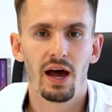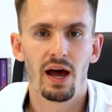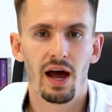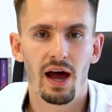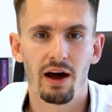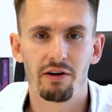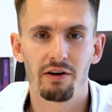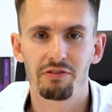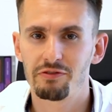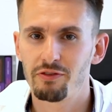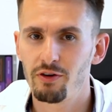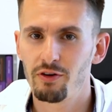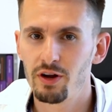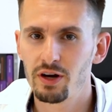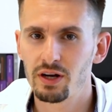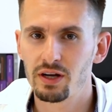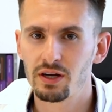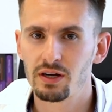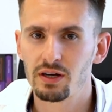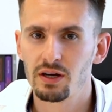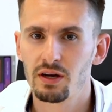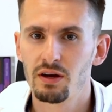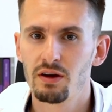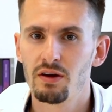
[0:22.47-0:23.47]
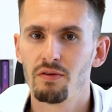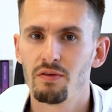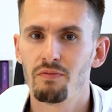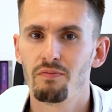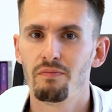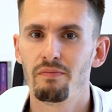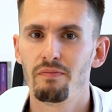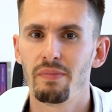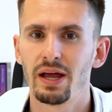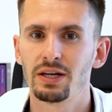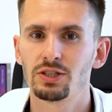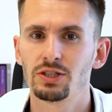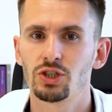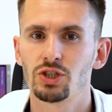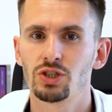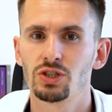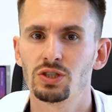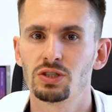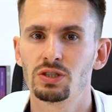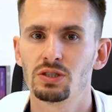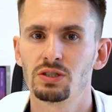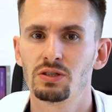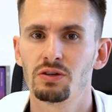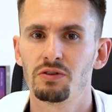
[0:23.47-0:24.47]
Erfolg
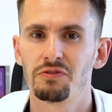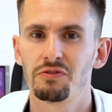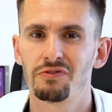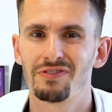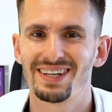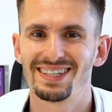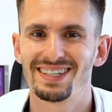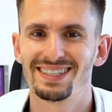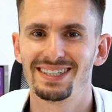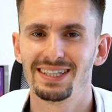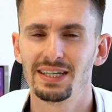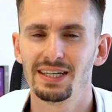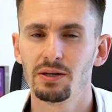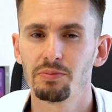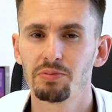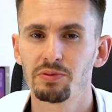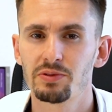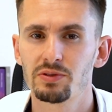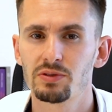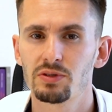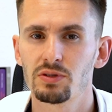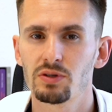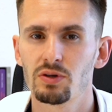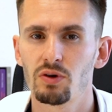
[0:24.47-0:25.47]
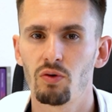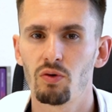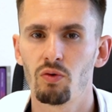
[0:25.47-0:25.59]
Menschen verdirbt?